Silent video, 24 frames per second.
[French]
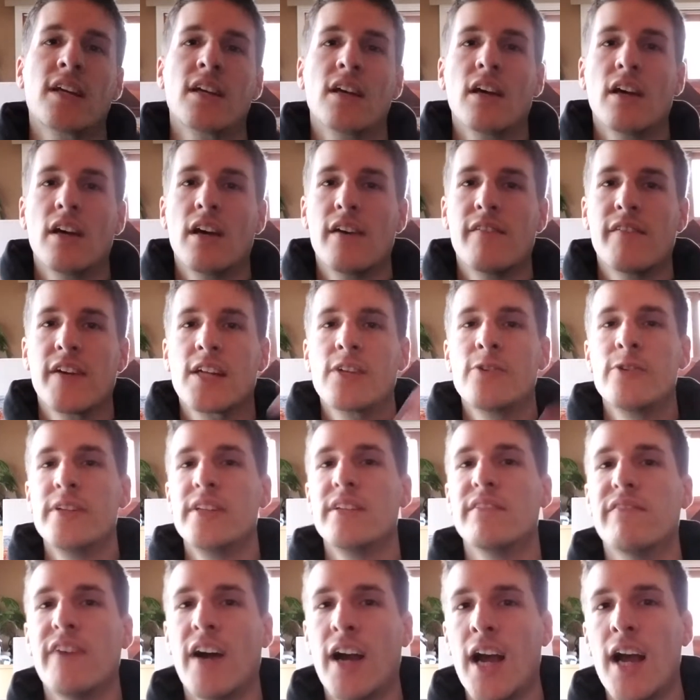avec
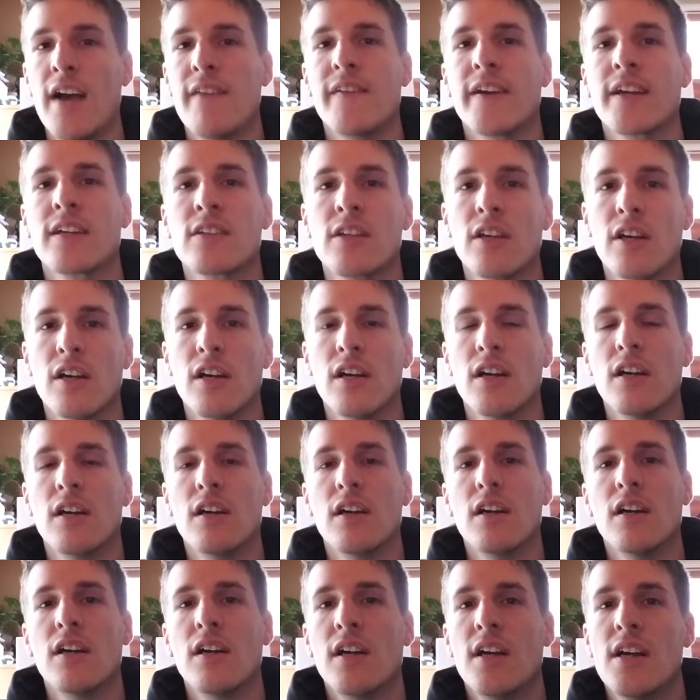l'univers, avec
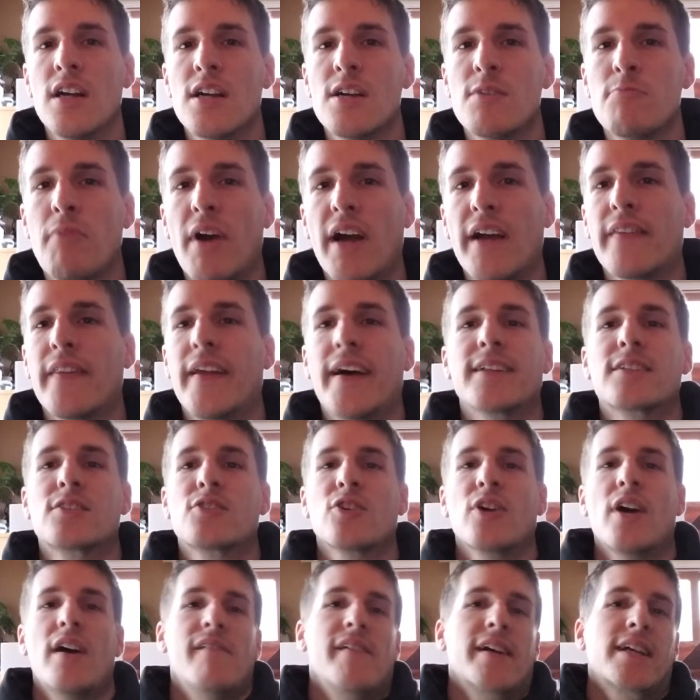Mère
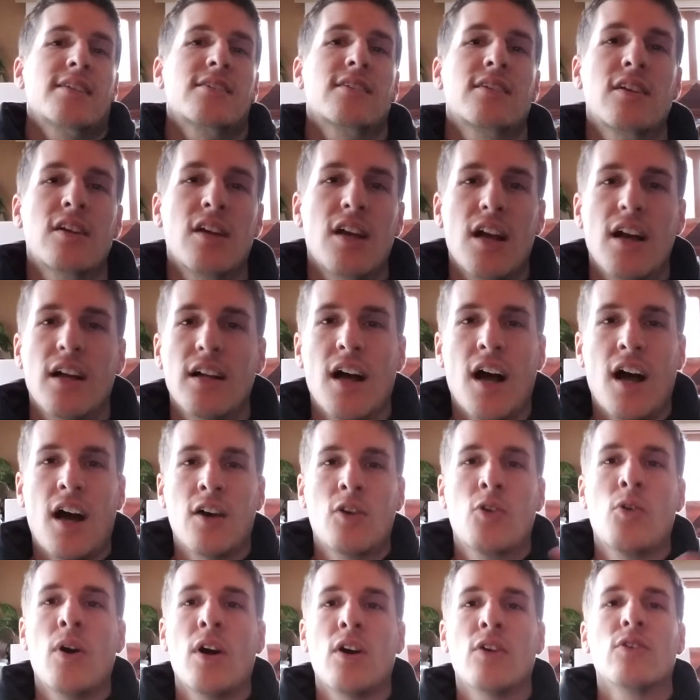Nature, avec en
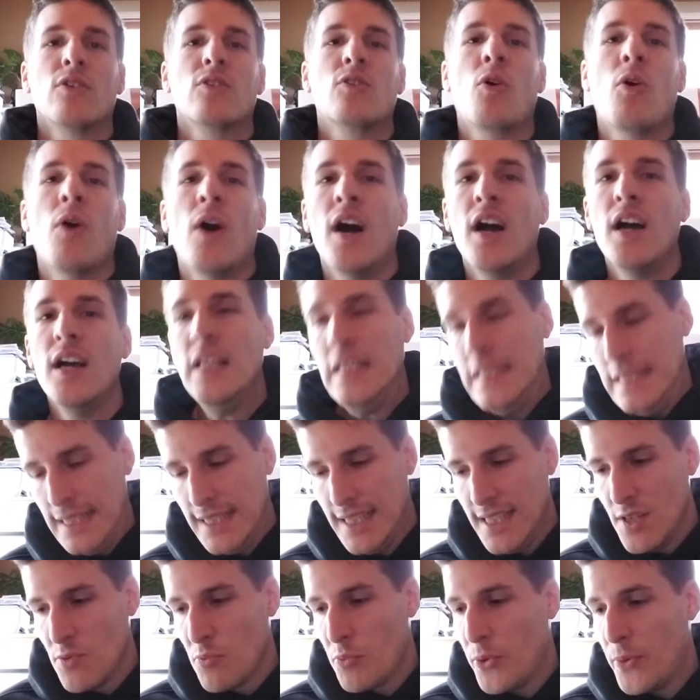quoi on croit,
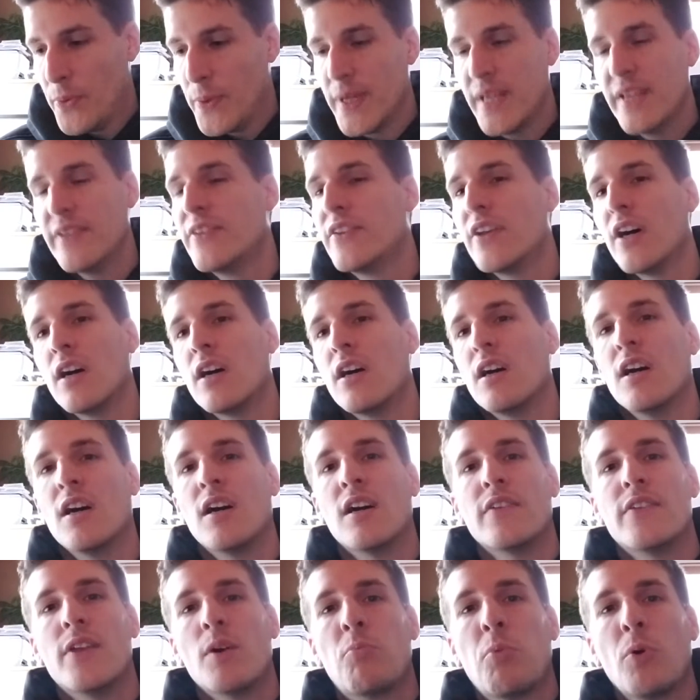puis
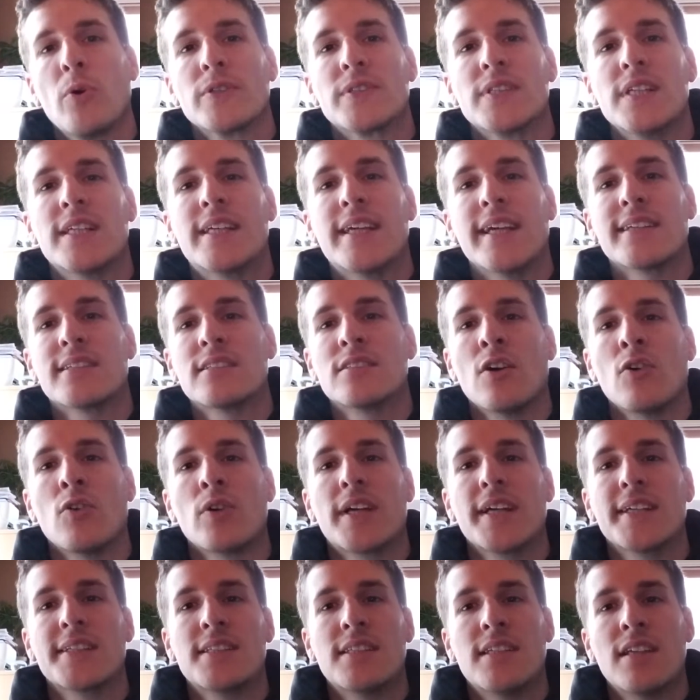de, de poser les questions,
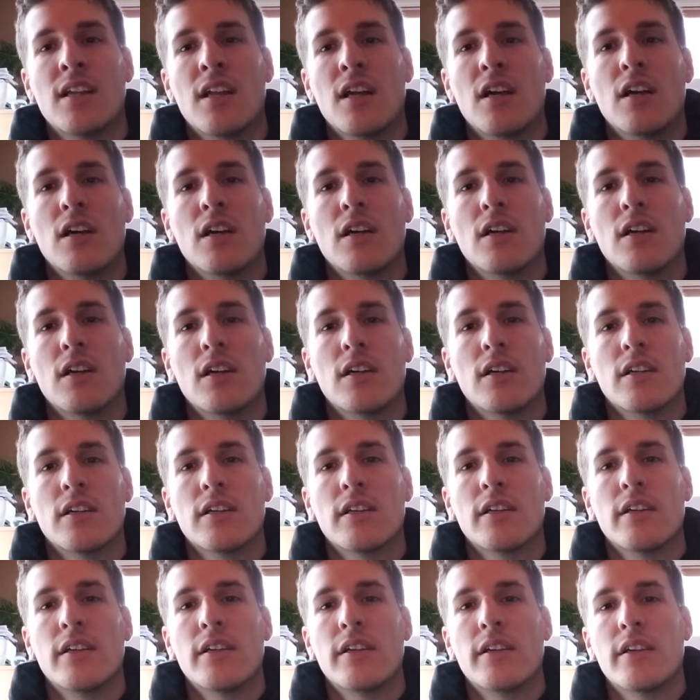qu'est-ce qu'il
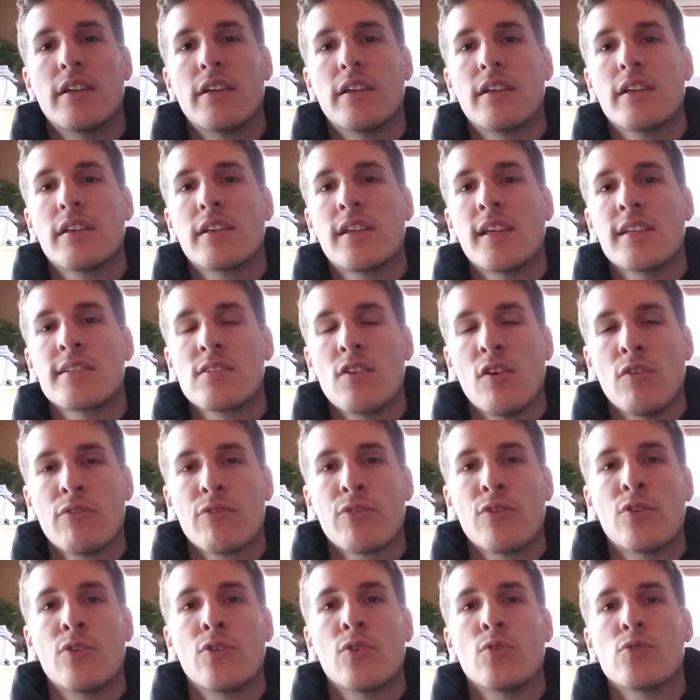qu'est-ce qu'on
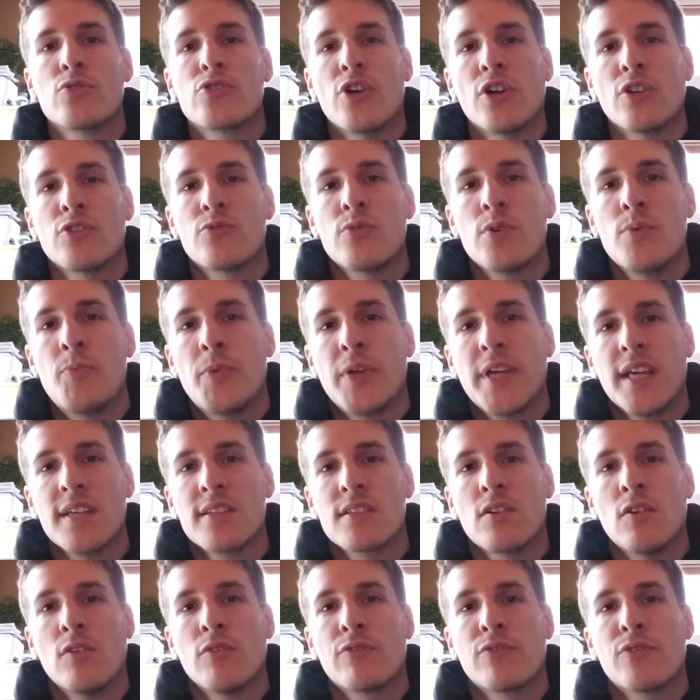veut aujourd'hui, puis qu'est-ce
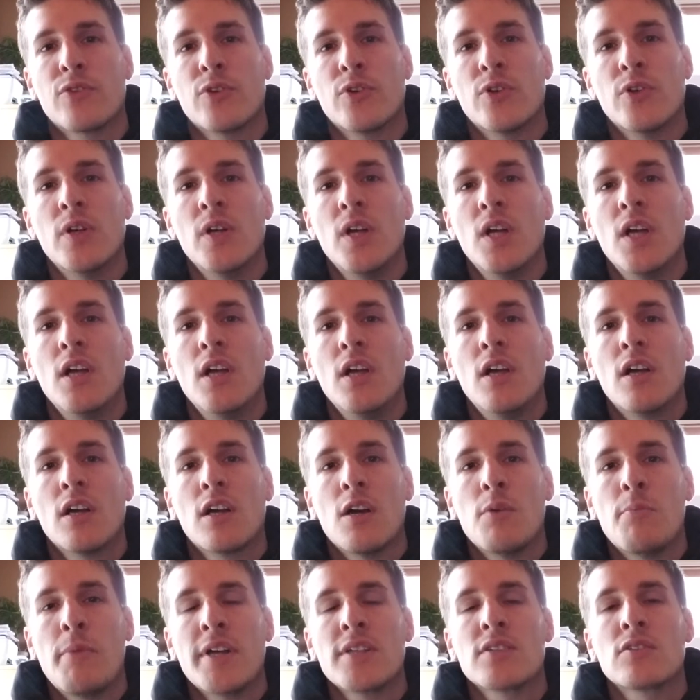qu'on veut,
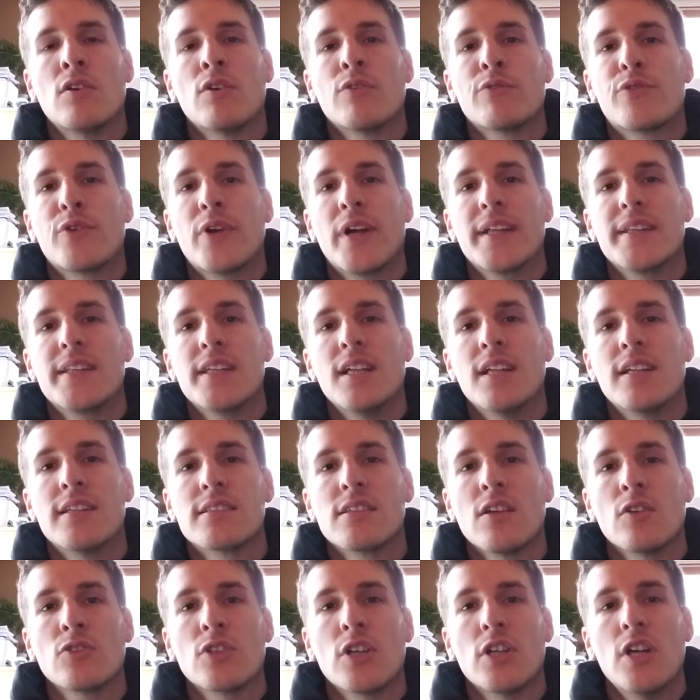comment est-ce qu'on veut aider les
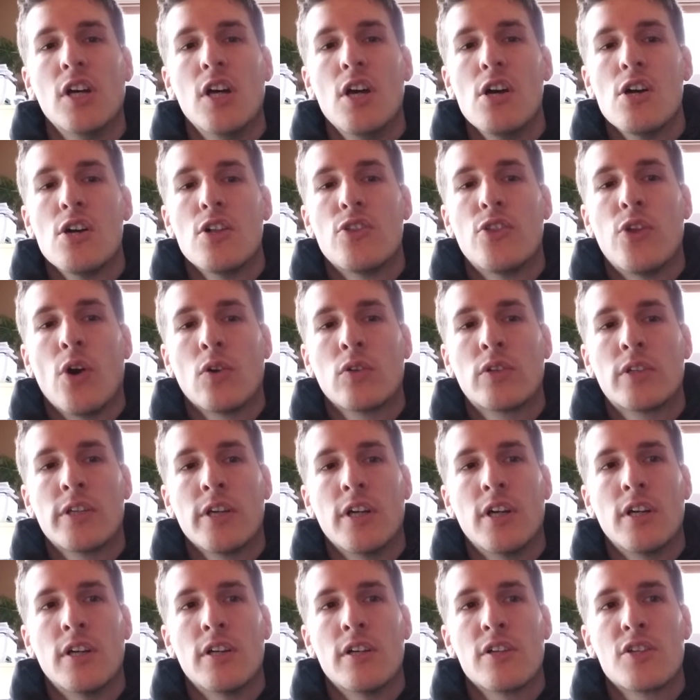autres. Donc,
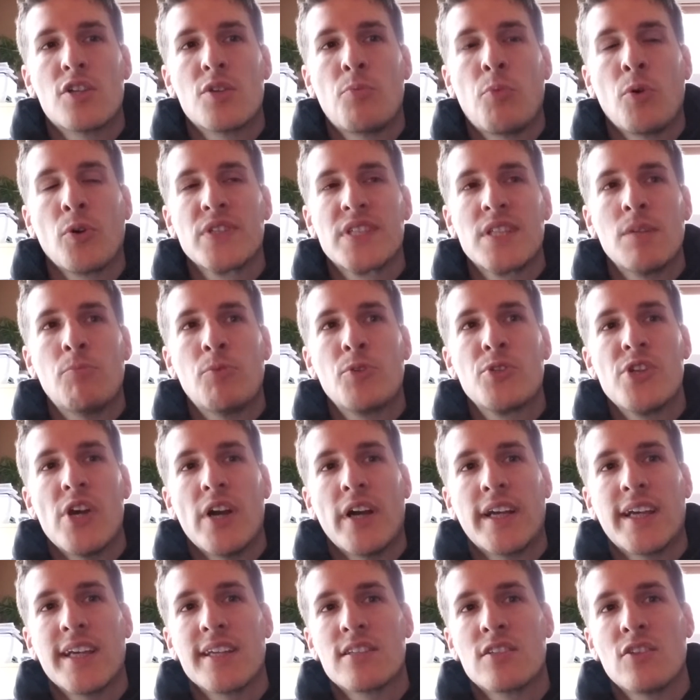euh, j'ai posé
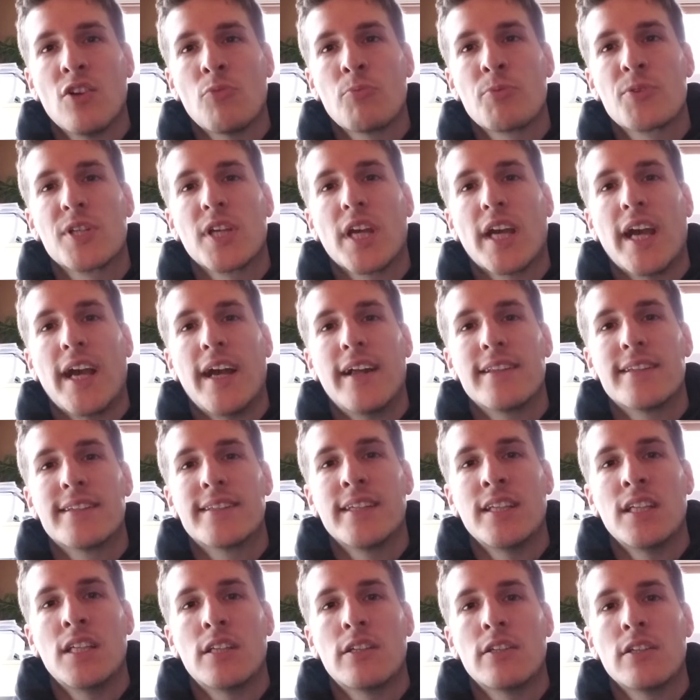plusieurs questions, puis j'ai
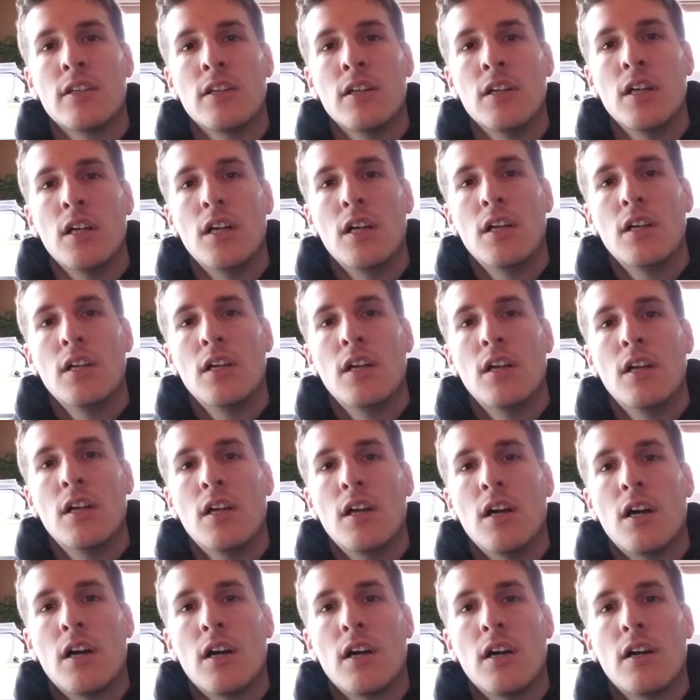réalisé que
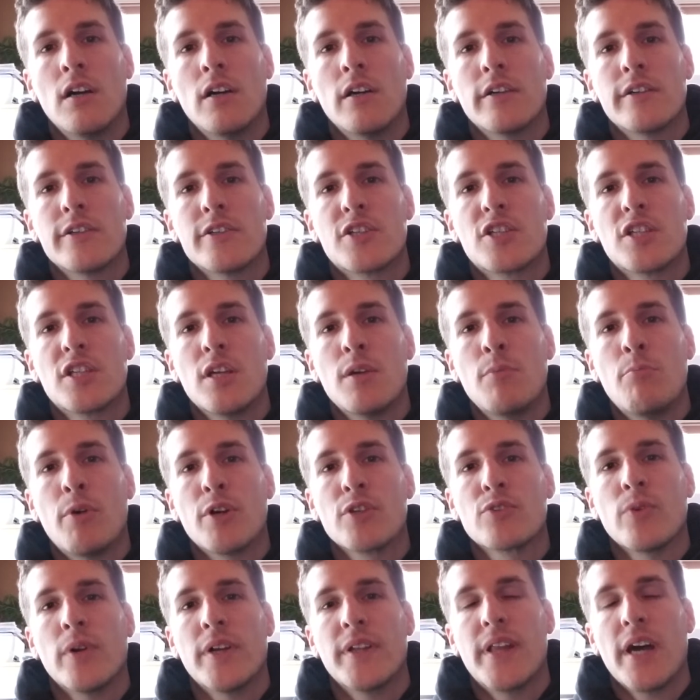euh, j'ai
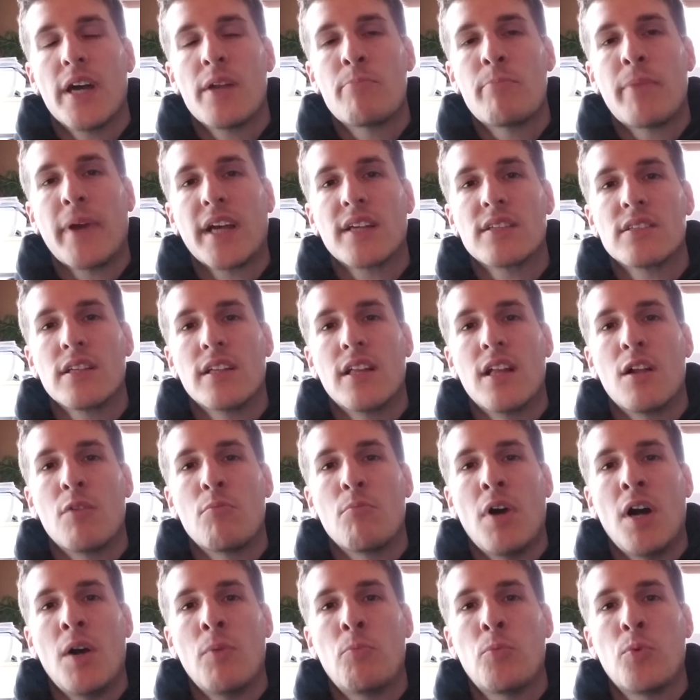besoin d'aide
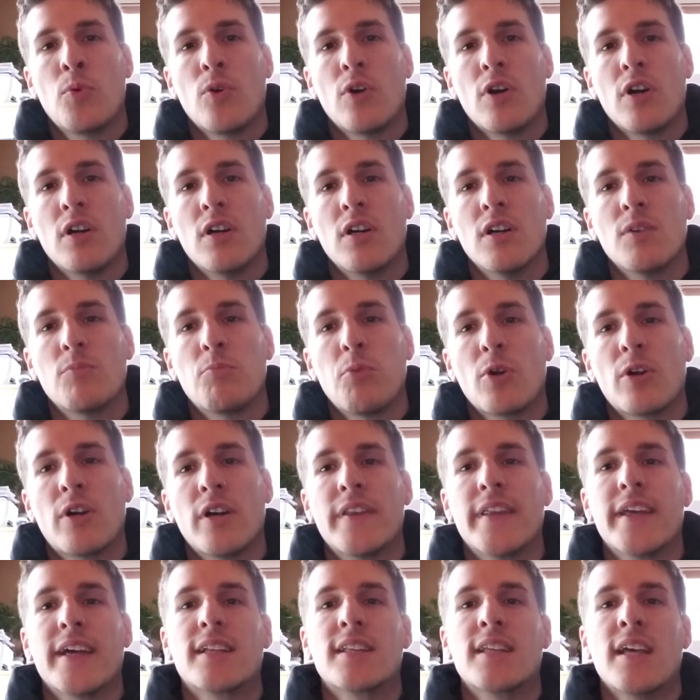personnellement euh, pour,
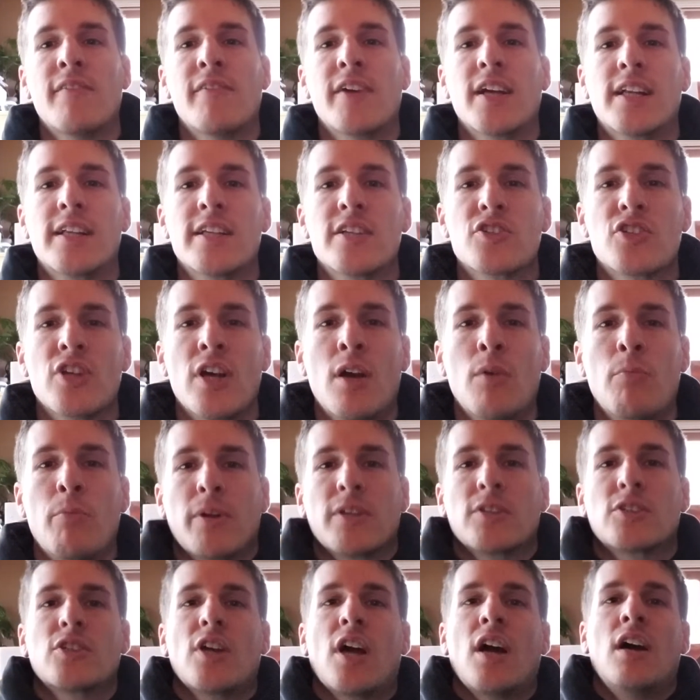connecter avec les gens
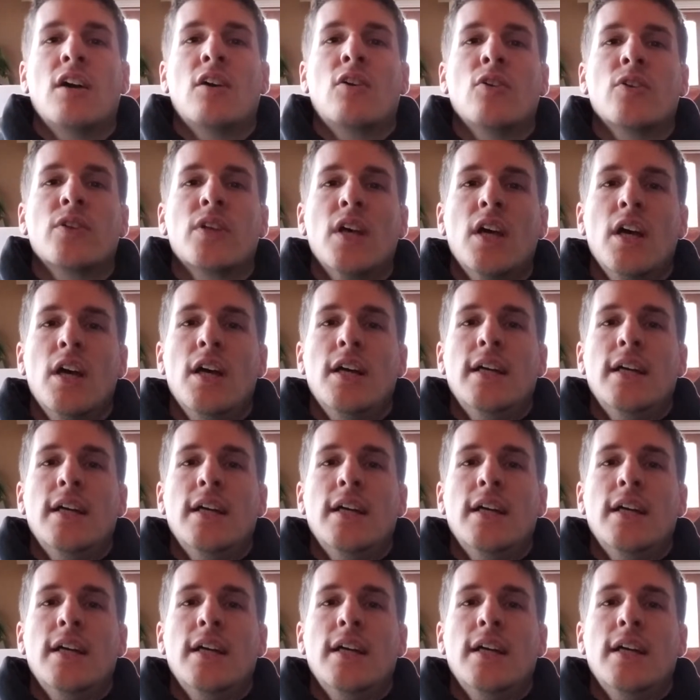parce que je rencontre.